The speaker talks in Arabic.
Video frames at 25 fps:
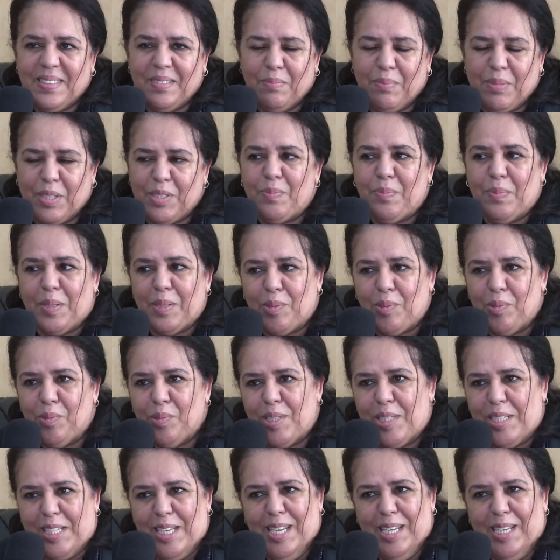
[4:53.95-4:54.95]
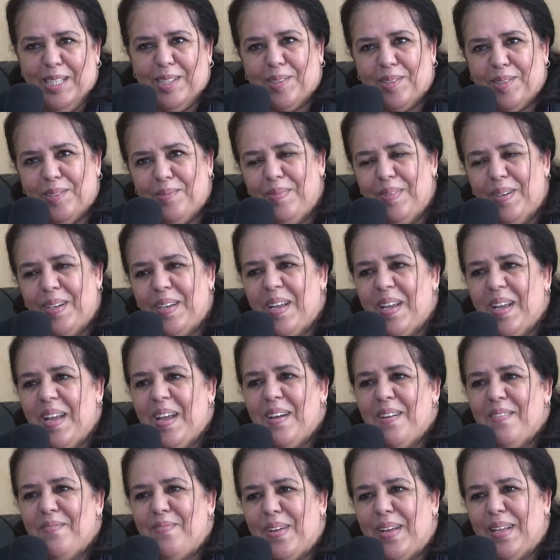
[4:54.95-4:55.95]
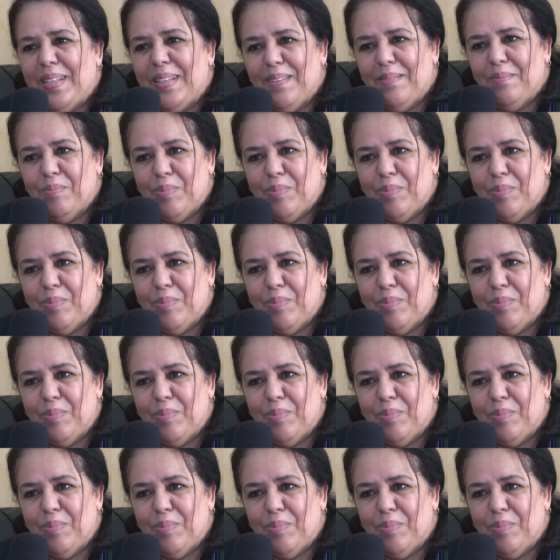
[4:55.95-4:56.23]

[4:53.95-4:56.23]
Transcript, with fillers: باش ما نطولش عليكم في هذه